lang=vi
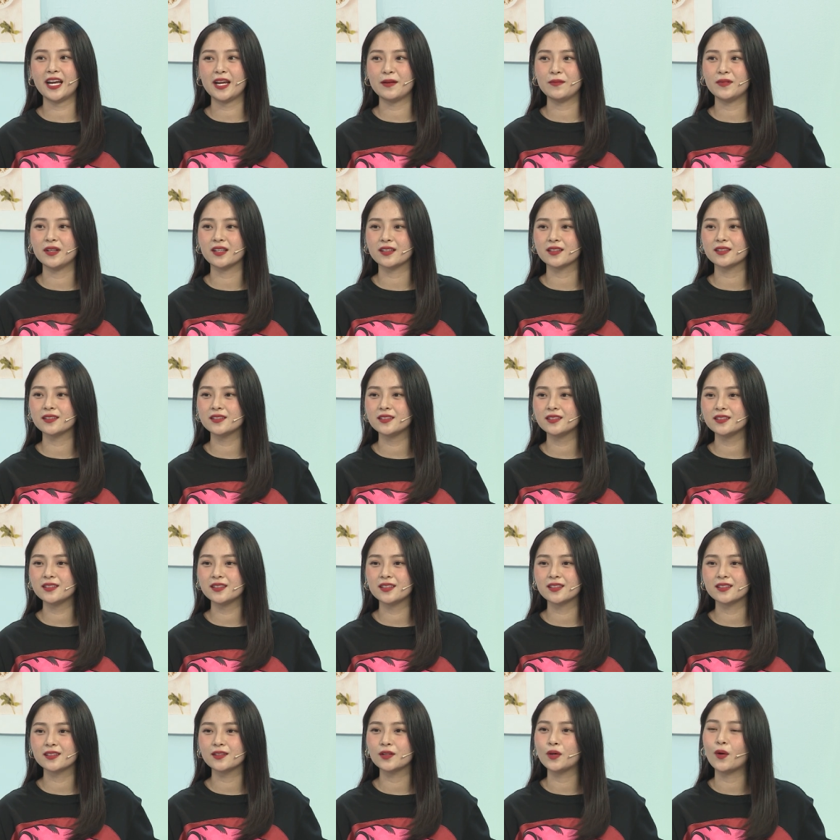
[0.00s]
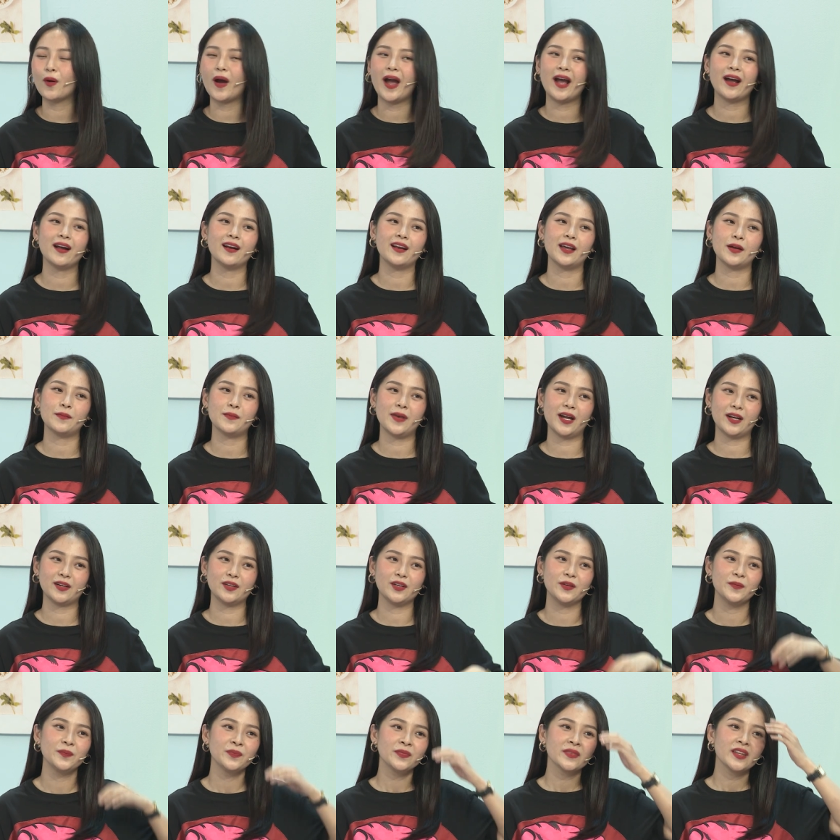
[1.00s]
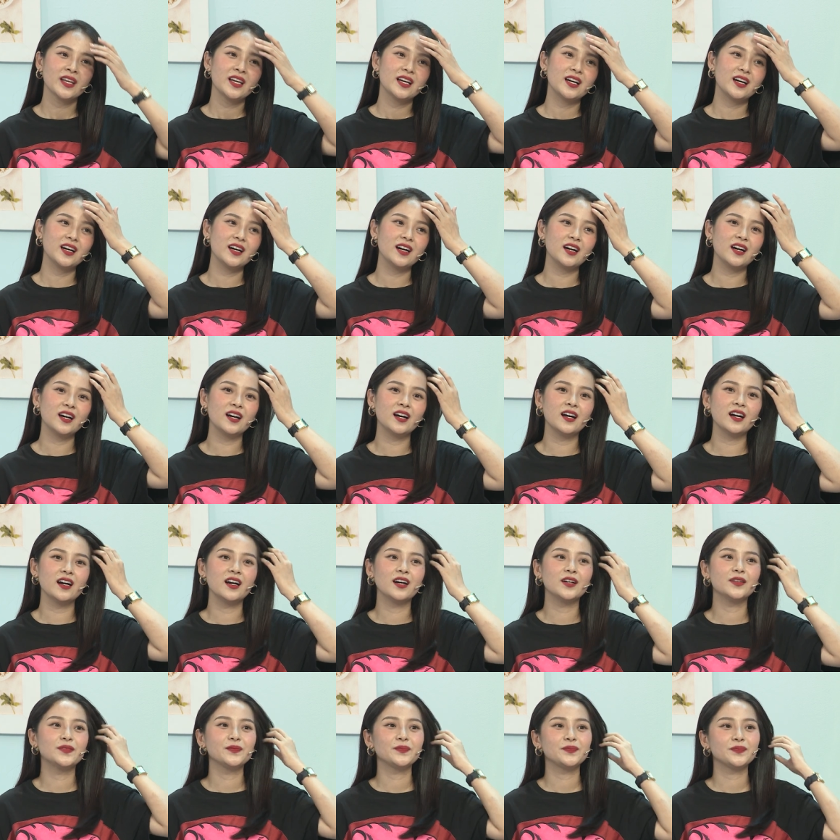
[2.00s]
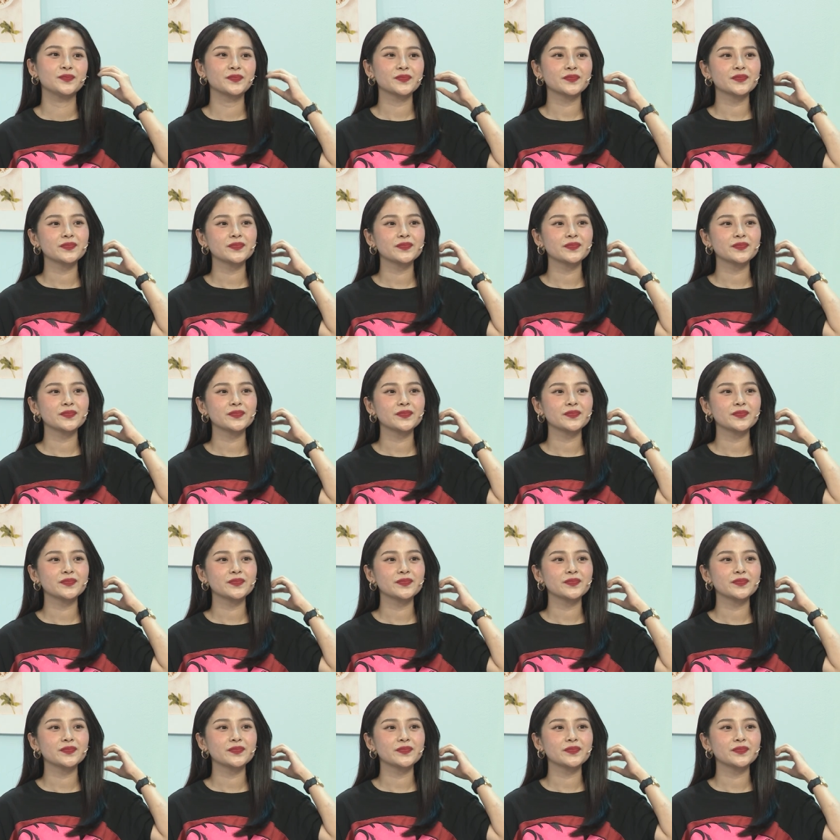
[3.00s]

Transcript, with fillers: Em là cứ đưa đồ ăn là em ăn rồi. Ờ, ăn cái gì nè?